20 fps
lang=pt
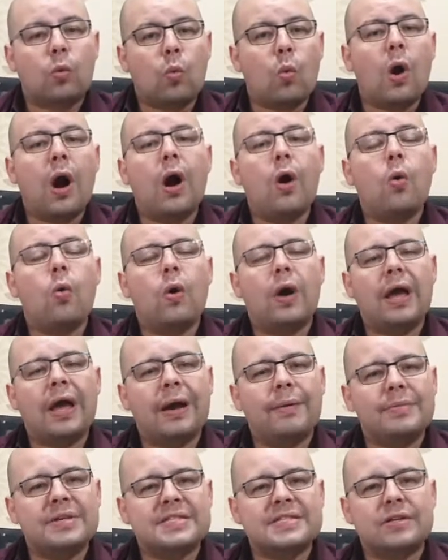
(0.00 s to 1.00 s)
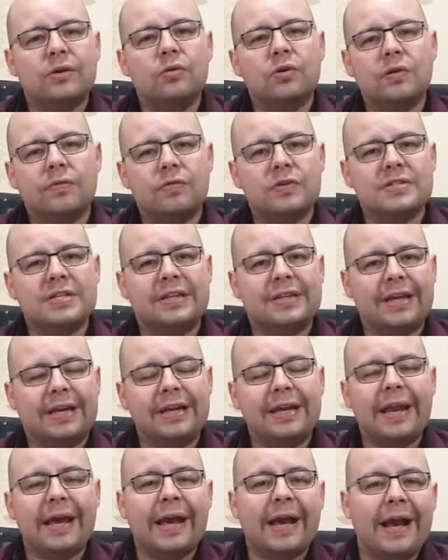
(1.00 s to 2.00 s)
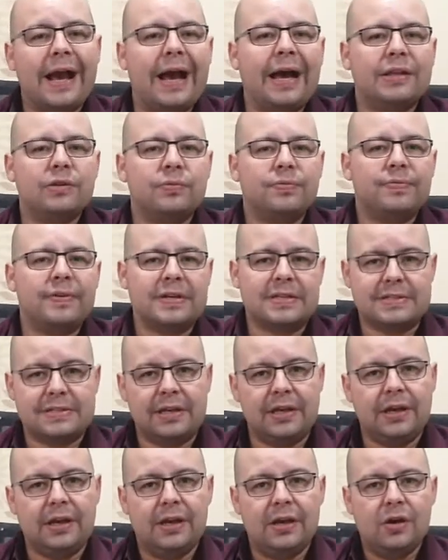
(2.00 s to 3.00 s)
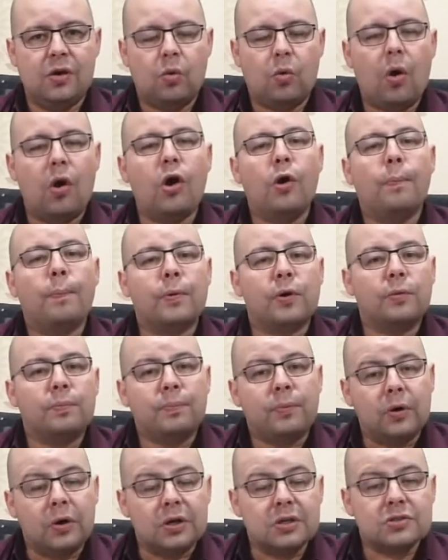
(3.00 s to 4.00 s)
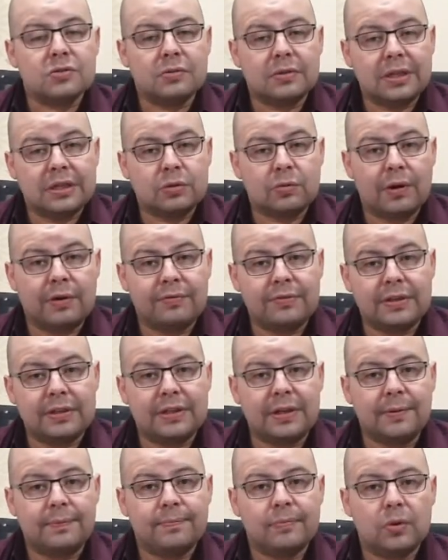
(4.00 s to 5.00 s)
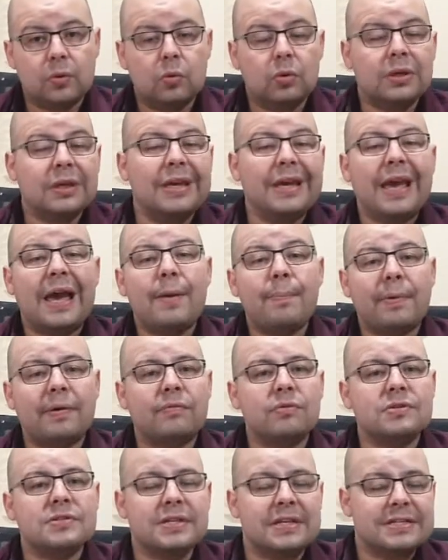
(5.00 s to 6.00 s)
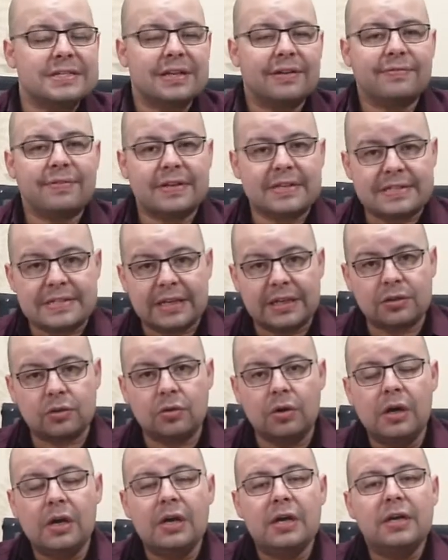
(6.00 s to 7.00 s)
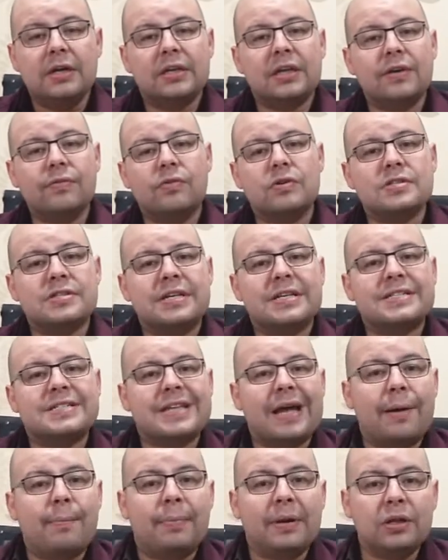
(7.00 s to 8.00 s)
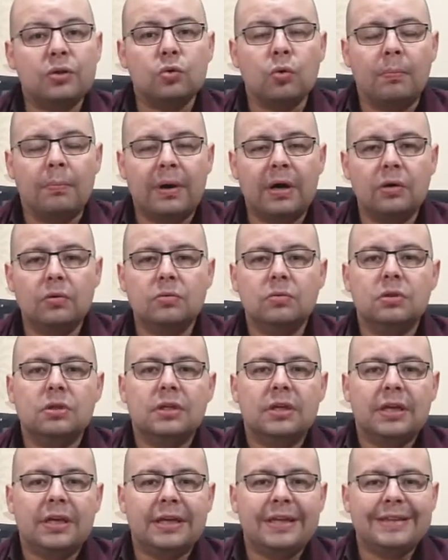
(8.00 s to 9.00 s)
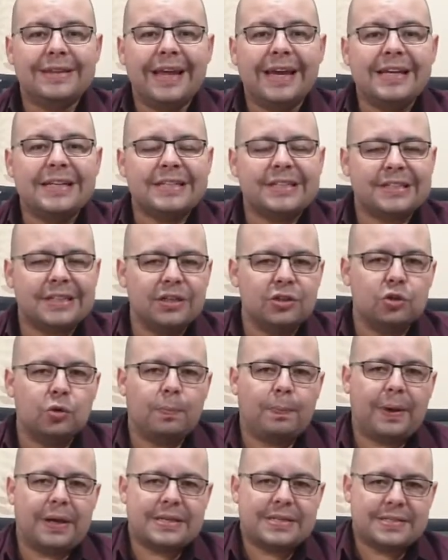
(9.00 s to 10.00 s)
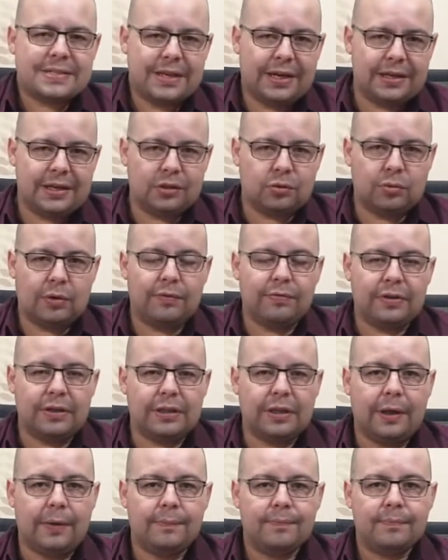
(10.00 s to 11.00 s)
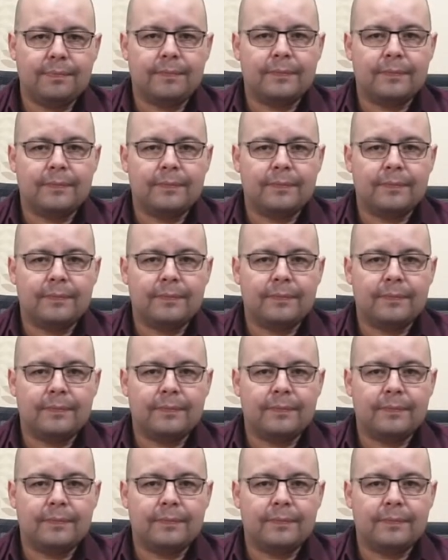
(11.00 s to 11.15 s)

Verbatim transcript: Qual é a missão que você tem negado fazer? Qual é o propósito da tua vida? O que é para você estar fazendo que você está abrindo mão e deixando passar na tua vida?